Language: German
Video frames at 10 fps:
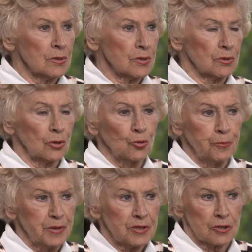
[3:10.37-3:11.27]
Sagt er, du
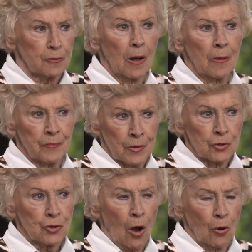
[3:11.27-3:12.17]
bist zwar
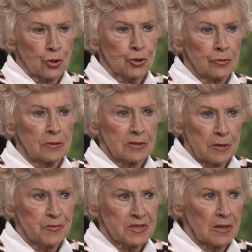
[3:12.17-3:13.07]
auch schon
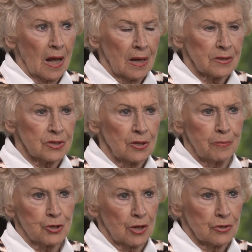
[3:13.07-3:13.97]
17, 18,
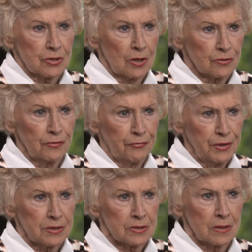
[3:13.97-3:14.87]
aber schaust aus wie
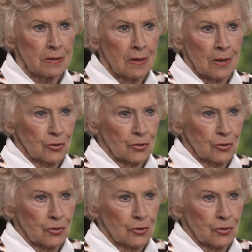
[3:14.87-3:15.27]
14.